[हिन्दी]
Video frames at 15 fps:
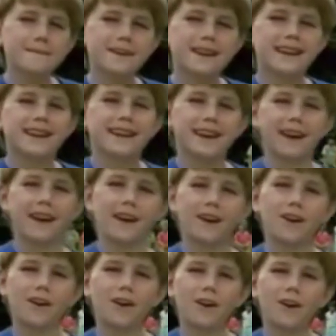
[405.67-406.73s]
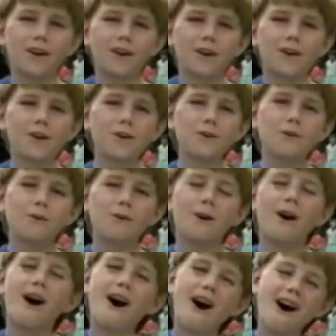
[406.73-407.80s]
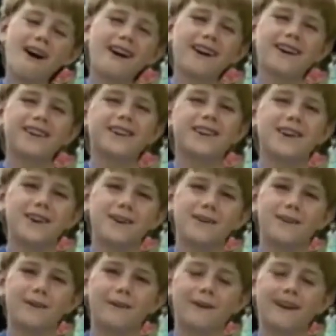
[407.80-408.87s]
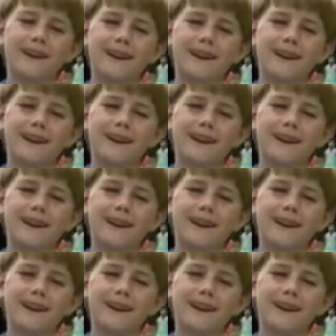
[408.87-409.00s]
a minute. Who are you?